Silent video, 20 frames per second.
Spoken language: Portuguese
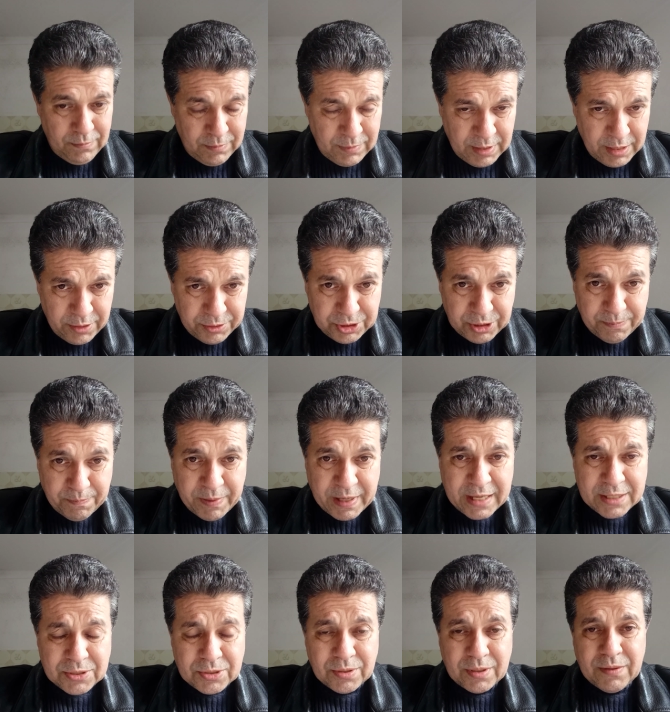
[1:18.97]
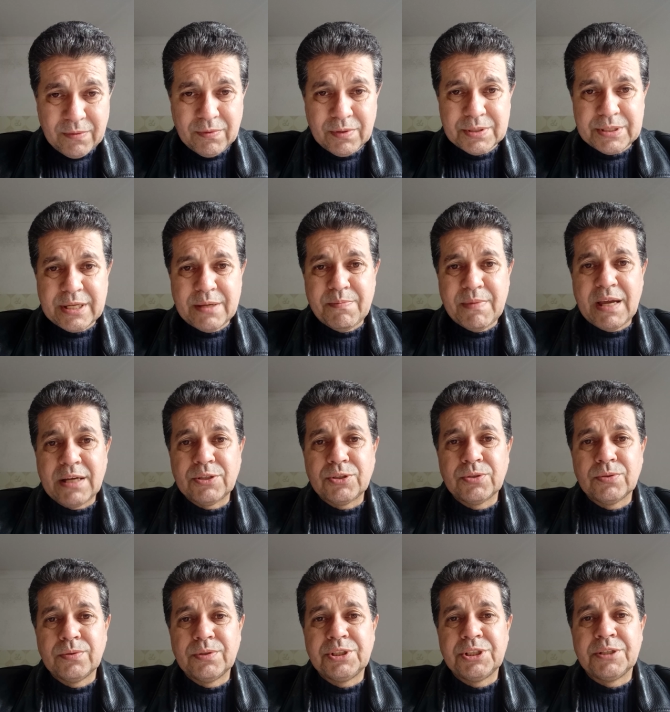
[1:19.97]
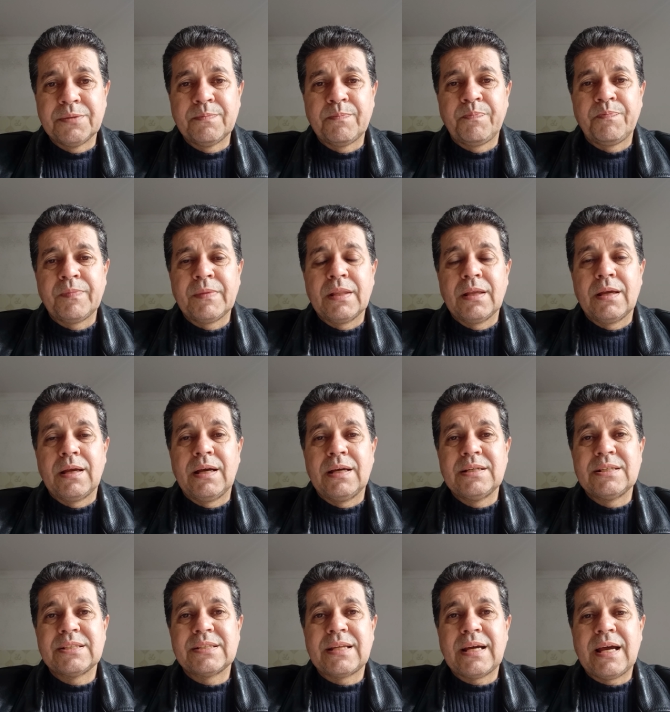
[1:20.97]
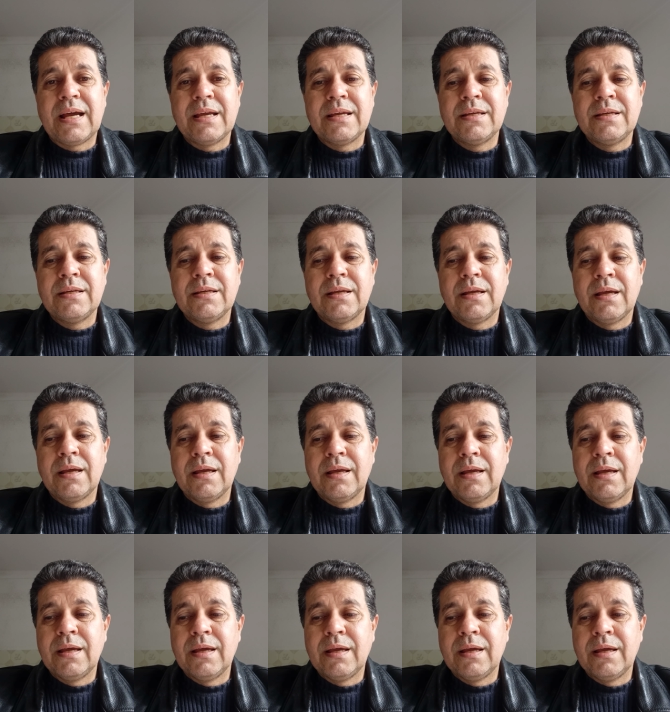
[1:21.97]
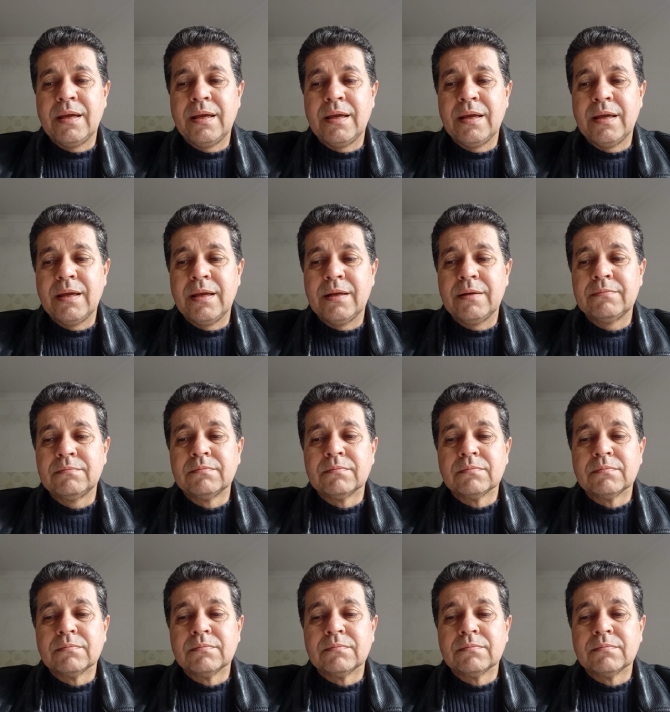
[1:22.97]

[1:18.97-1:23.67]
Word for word: Então eu te peço que você me ajude a estar aí é, é, é,